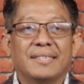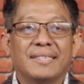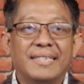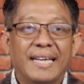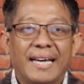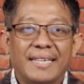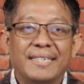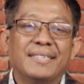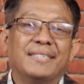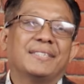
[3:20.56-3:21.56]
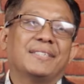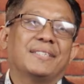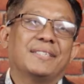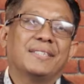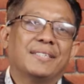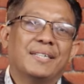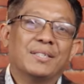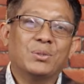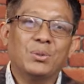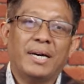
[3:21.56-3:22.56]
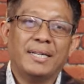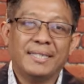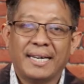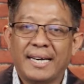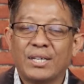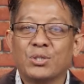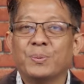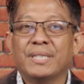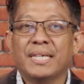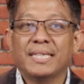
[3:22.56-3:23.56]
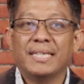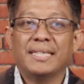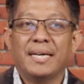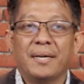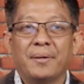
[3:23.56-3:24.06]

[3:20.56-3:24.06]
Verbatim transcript: dan Tuhan yang harus mencari kita.